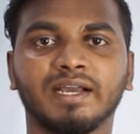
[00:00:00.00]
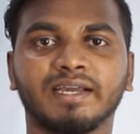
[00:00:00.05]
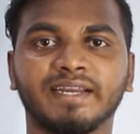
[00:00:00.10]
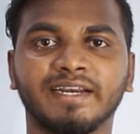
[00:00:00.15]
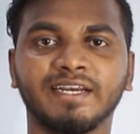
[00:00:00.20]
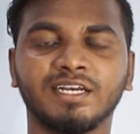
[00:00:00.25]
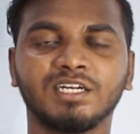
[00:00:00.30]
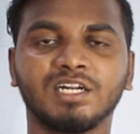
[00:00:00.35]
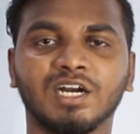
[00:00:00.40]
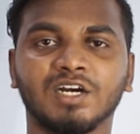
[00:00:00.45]

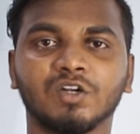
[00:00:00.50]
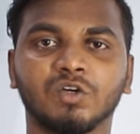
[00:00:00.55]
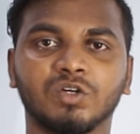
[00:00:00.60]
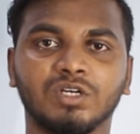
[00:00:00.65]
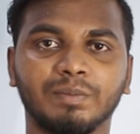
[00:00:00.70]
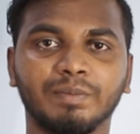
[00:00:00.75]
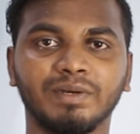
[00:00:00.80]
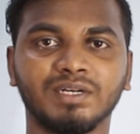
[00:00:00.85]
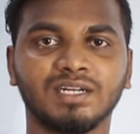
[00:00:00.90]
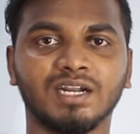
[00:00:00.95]
கிரெடிட் கார்டோ
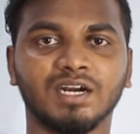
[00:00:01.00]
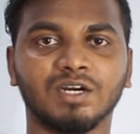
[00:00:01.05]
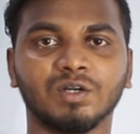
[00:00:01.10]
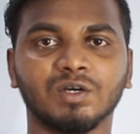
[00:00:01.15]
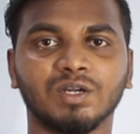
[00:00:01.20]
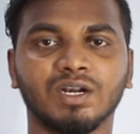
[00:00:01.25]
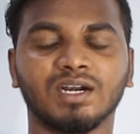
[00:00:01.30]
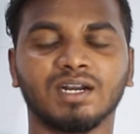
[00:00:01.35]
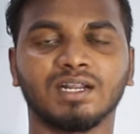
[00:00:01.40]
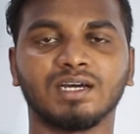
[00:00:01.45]
டெபிட் கார்டோ
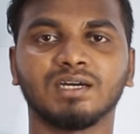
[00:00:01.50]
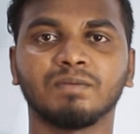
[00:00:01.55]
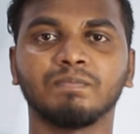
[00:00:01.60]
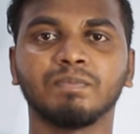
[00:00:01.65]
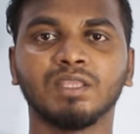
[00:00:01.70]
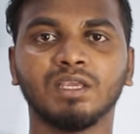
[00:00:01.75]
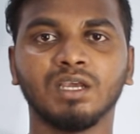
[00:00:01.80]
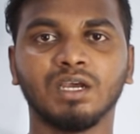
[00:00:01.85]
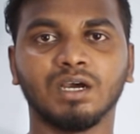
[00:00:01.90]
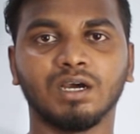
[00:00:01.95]
இல்லைனா
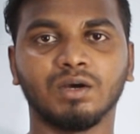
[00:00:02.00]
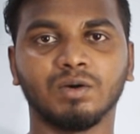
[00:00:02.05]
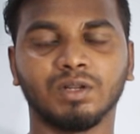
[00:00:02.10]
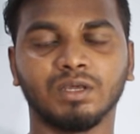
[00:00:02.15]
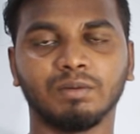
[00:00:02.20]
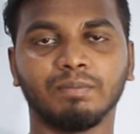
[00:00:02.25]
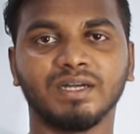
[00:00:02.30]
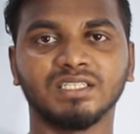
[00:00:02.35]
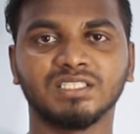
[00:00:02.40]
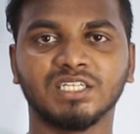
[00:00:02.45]
ஒரு
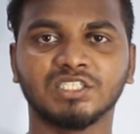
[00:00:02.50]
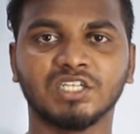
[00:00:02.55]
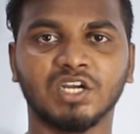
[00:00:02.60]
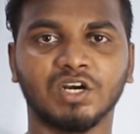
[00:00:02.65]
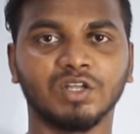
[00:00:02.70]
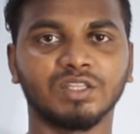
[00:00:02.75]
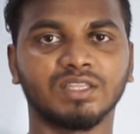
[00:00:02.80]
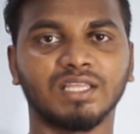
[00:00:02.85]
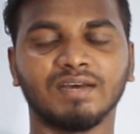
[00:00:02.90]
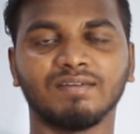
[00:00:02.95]
பஜாஜ்
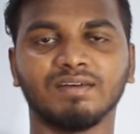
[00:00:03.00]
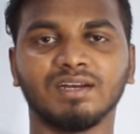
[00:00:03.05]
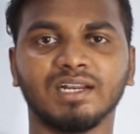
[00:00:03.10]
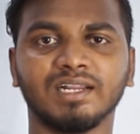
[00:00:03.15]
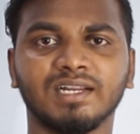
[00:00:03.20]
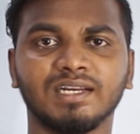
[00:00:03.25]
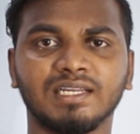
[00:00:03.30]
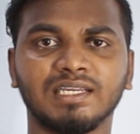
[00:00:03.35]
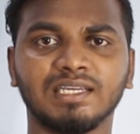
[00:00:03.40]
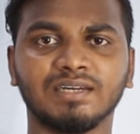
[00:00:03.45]
கார்டோ
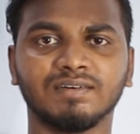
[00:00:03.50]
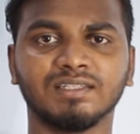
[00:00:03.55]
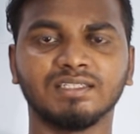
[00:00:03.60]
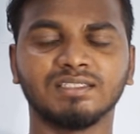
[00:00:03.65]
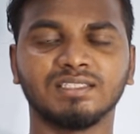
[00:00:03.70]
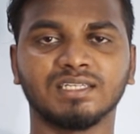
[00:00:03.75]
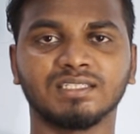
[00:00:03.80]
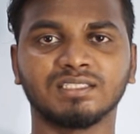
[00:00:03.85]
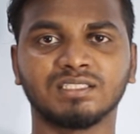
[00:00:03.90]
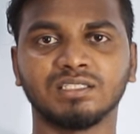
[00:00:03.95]
தேவையில்லை நீங்கள் வந்து
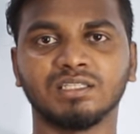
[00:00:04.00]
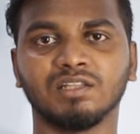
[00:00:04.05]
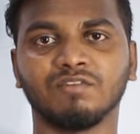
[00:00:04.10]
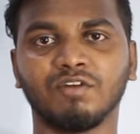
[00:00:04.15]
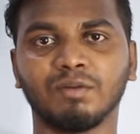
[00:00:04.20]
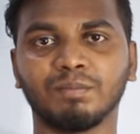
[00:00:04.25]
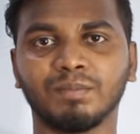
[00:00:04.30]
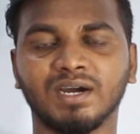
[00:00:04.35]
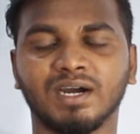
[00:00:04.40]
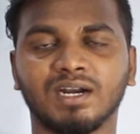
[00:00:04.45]
ஜஸ்ட் இந்த
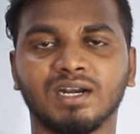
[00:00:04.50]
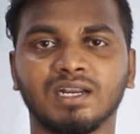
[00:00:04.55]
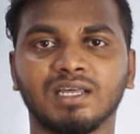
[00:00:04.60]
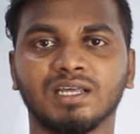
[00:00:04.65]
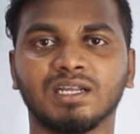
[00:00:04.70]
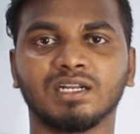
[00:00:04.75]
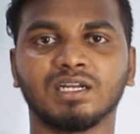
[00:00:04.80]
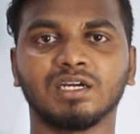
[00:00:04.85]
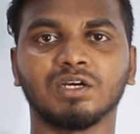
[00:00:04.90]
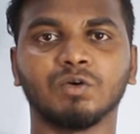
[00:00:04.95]
ஃப்ளிப்கார்ட்டில்
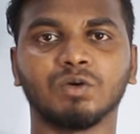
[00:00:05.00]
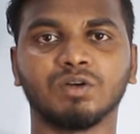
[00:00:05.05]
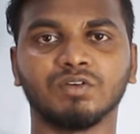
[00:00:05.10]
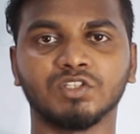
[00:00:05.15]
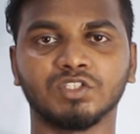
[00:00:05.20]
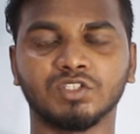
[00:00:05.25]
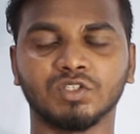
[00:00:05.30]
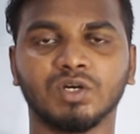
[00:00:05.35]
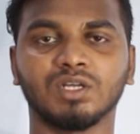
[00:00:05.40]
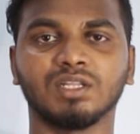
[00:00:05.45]
இருக்க ஒரு
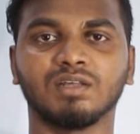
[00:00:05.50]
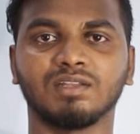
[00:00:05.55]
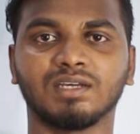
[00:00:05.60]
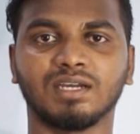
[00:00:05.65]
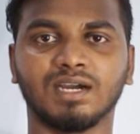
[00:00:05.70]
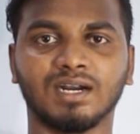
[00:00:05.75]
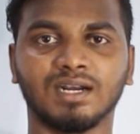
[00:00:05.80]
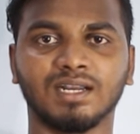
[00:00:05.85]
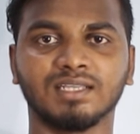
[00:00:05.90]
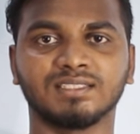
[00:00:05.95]
விஷயம் அதாவது
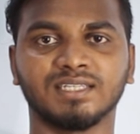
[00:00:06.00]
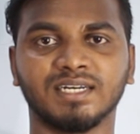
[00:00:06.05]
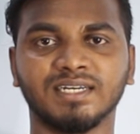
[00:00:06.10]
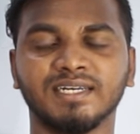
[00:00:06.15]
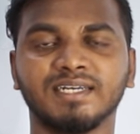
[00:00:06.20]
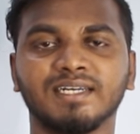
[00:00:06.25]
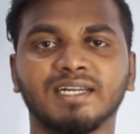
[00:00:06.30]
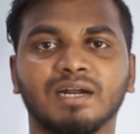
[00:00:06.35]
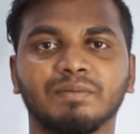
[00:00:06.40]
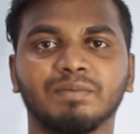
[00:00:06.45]
கார்ட்லெஸ்
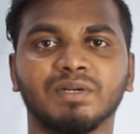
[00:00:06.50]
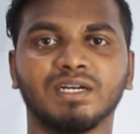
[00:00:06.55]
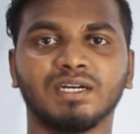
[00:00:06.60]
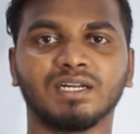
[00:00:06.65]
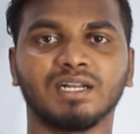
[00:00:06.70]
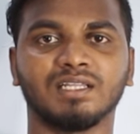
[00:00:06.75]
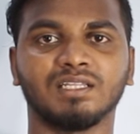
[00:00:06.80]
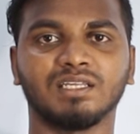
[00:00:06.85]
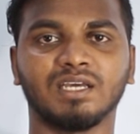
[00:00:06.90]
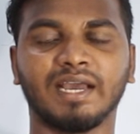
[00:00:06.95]
கிரெடிட்
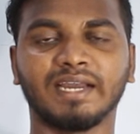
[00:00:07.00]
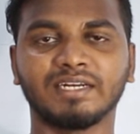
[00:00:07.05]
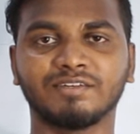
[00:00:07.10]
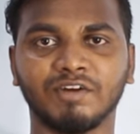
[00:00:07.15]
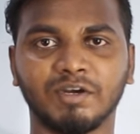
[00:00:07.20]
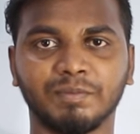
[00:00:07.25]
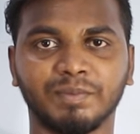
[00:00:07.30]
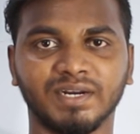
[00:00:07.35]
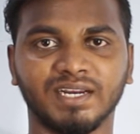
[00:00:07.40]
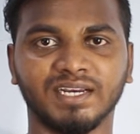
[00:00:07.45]
அப்படின்றத
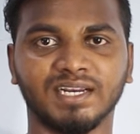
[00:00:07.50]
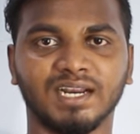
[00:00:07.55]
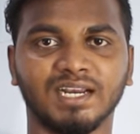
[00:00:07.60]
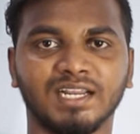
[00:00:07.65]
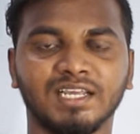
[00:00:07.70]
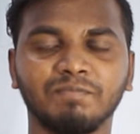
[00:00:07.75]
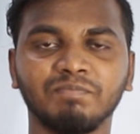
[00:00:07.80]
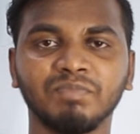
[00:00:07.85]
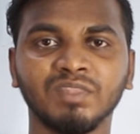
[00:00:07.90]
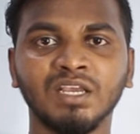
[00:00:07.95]
ஆக்டிவேட் பண்ணிட்டாலே